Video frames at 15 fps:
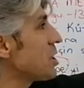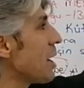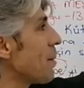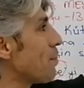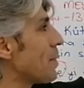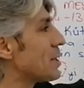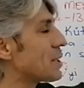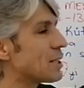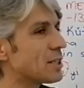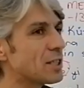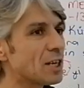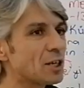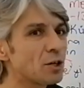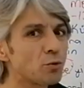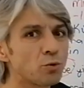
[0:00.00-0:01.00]

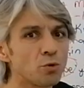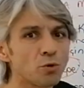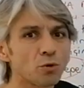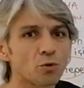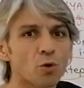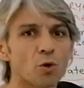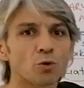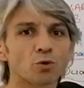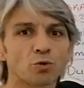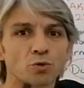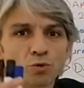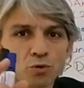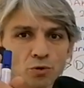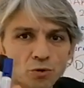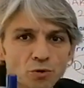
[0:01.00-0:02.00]
cephesindeki Türk
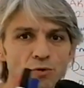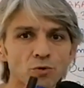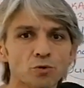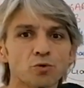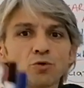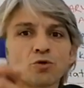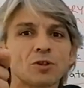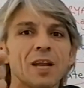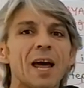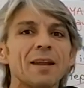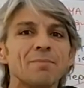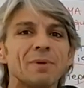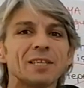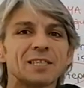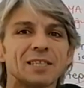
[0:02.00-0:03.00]
ordusunun
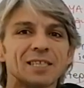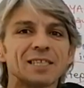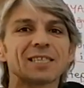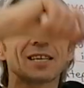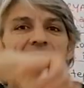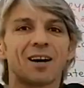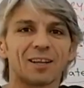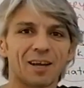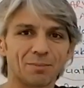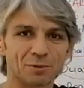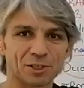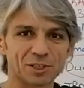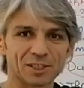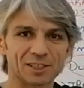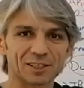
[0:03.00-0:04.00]
güçlenmesini
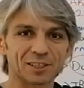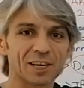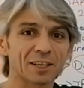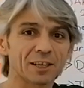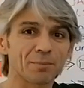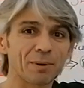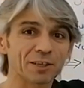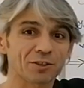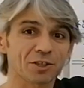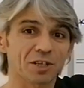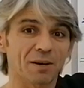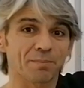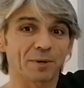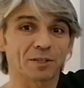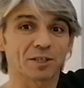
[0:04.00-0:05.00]
sağlamıştır ya da Batı
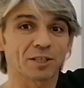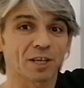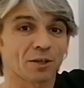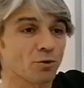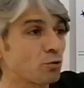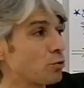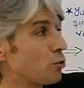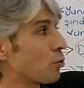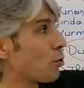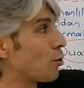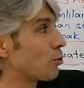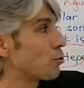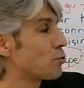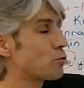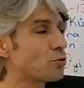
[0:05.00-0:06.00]
cephesindeki Türk
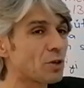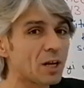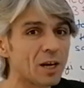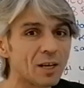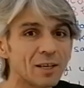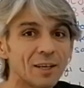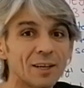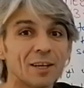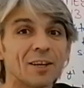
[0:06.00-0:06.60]
ordusuna